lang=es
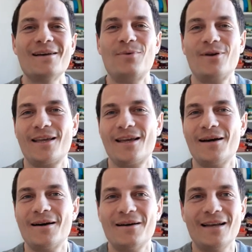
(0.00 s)
porque
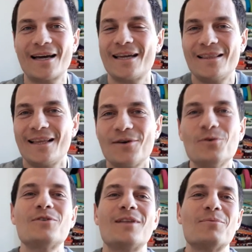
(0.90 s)
a la gente le
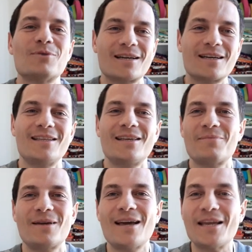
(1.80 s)
gusta, mucha gente
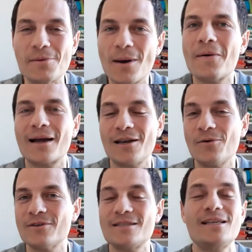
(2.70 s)
me animaba a que
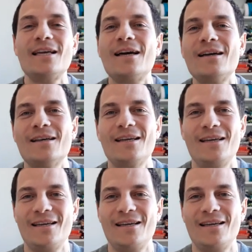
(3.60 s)
lo hiciera